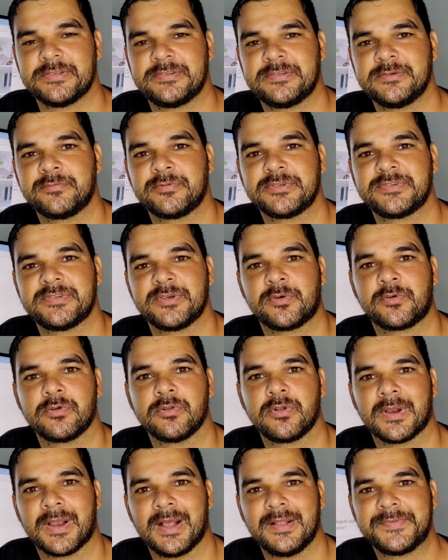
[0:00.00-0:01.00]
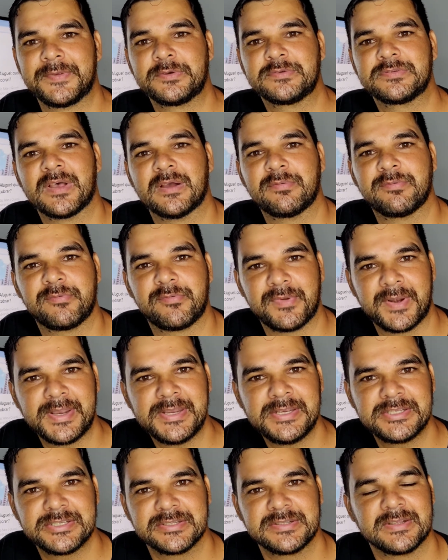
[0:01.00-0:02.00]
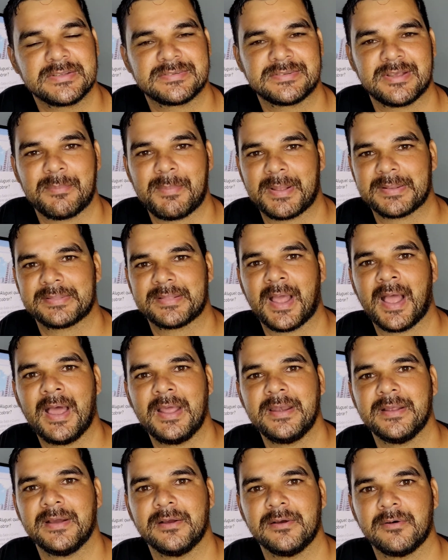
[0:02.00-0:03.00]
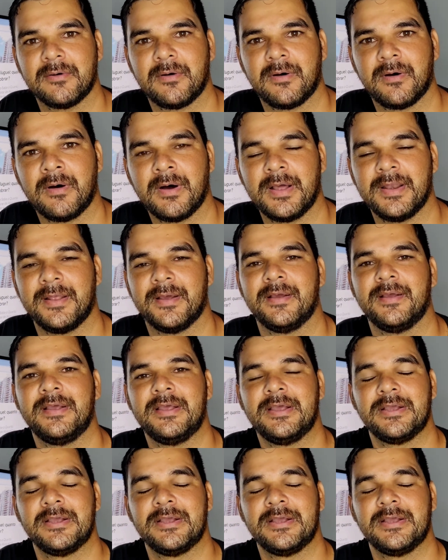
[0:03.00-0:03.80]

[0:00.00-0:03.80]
se você colocar Deus à frente dessa batalha, olha,